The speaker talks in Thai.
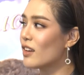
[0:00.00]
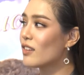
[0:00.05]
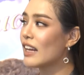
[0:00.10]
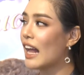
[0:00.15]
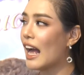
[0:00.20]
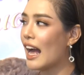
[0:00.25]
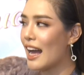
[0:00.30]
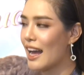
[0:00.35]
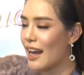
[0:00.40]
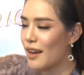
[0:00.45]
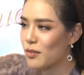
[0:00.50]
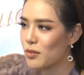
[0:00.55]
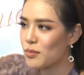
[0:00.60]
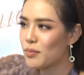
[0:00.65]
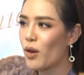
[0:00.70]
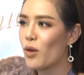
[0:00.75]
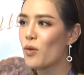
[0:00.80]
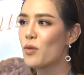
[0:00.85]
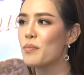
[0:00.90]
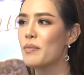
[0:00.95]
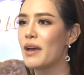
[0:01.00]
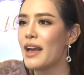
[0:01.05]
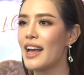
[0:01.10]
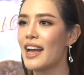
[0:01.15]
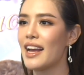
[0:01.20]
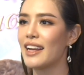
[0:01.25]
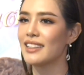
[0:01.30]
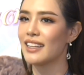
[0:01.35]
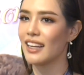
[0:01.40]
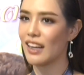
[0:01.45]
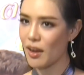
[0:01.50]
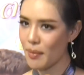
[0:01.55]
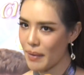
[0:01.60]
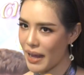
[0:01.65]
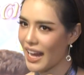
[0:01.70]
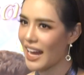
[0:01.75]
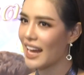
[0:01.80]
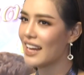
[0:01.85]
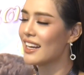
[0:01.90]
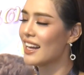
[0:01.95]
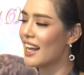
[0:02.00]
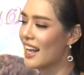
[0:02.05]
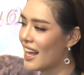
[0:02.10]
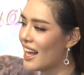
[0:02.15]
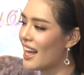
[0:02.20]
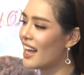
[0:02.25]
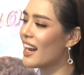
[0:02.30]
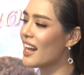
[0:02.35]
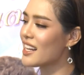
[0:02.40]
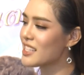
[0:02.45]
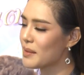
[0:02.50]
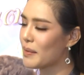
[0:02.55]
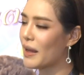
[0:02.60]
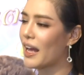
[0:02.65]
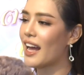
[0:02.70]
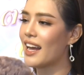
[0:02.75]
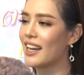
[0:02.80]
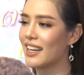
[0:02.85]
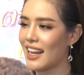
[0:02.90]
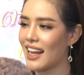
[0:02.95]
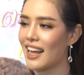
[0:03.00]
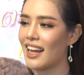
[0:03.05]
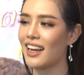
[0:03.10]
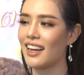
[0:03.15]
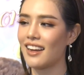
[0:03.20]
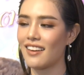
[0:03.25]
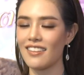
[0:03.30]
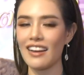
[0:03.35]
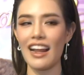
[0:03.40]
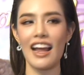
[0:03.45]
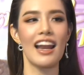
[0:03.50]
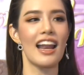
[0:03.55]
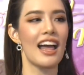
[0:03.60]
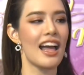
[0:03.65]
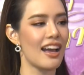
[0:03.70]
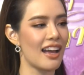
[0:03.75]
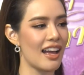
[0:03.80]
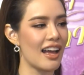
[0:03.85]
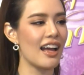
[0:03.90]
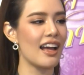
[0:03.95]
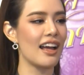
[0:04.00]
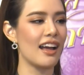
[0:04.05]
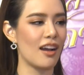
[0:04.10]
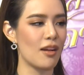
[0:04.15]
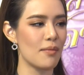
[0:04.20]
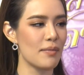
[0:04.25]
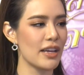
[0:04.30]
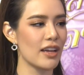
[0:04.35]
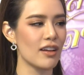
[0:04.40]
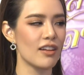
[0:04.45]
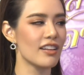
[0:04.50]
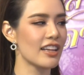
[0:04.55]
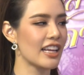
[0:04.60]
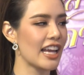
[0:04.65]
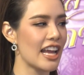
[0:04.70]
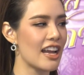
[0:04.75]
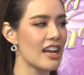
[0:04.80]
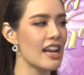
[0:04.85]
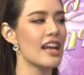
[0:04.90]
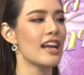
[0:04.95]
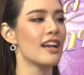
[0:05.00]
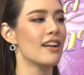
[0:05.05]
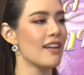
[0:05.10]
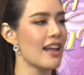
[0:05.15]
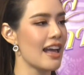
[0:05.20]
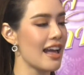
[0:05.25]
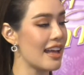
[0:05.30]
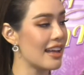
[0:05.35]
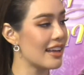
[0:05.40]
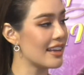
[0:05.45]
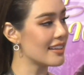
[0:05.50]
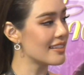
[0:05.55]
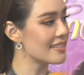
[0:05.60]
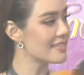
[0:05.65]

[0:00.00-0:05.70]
ต้องถามคุณพ่อคุณแม่ แต่ก็ผ่านนะน่าจะผ่านนะเขาน่ารักค่ะเขาไม่ค่อยเกเรเท่าไหร่